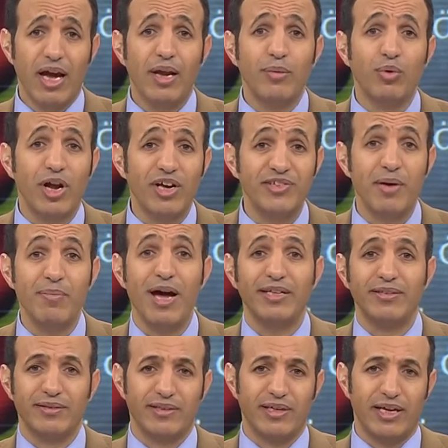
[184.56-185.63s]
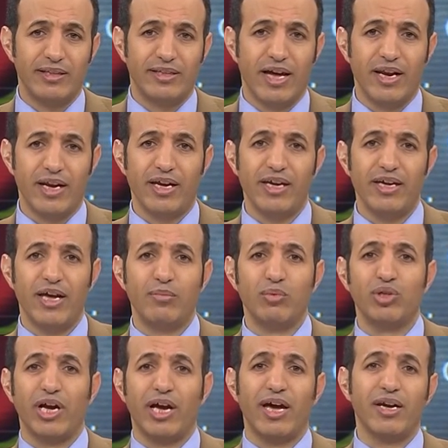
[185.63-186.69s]
المناسبات التاريخيه
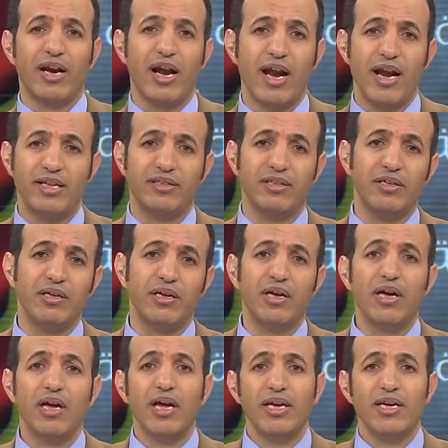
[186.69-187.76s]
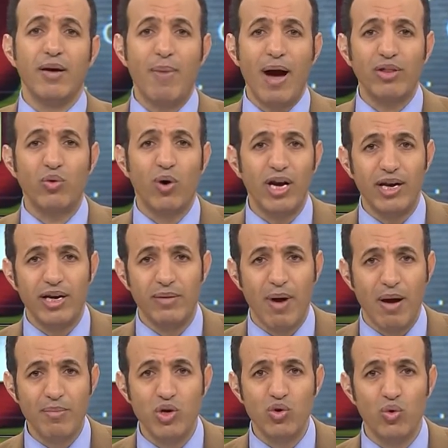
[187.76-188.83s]
المتكرره التي يبعثها
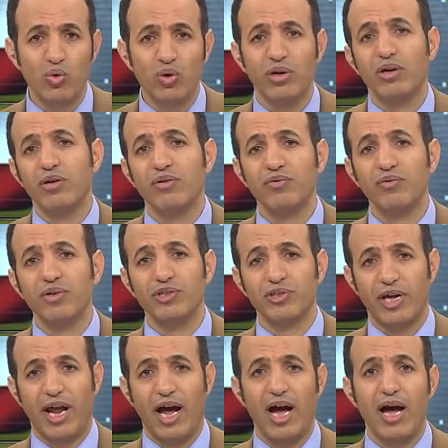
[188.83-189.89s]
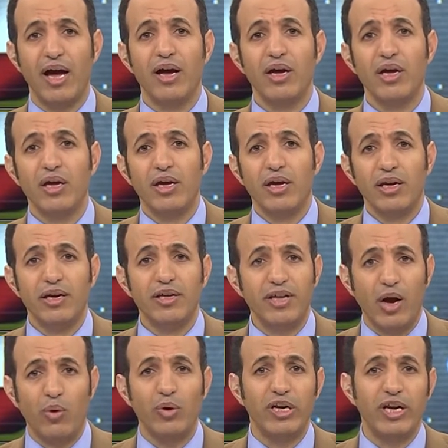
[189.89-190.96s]
الاماميون في صنعاء
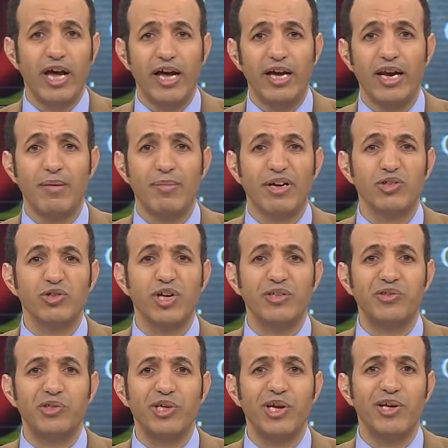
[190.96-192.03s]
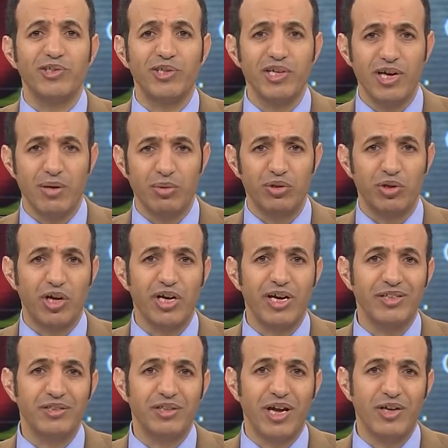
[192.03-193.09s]
لتحويلها الى منصات سياسيه
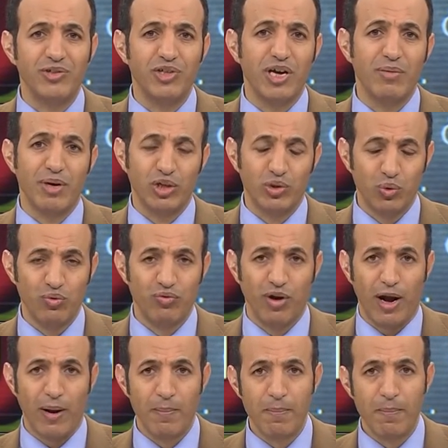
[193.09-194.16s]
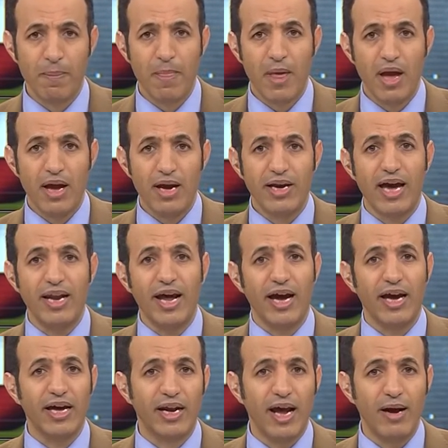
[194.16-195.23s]
بطريقه انتهازيه مكشوفه. كان
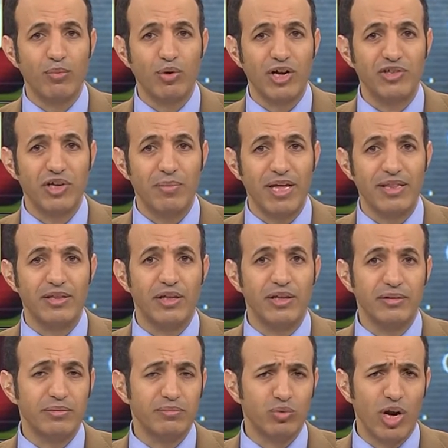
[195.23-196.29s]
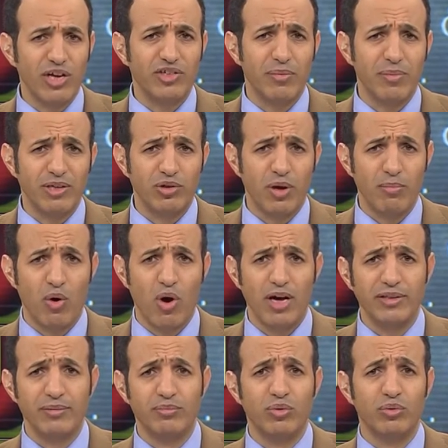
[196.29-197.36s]
اخرها مناسبه مناسبه
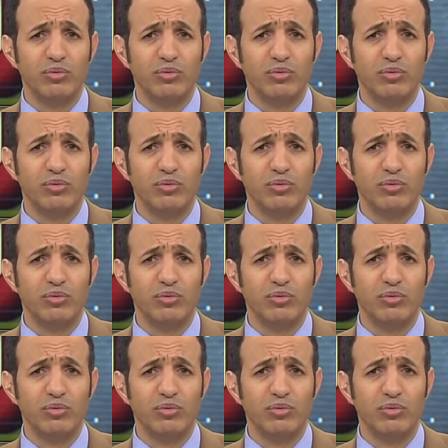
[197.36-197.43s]
سموها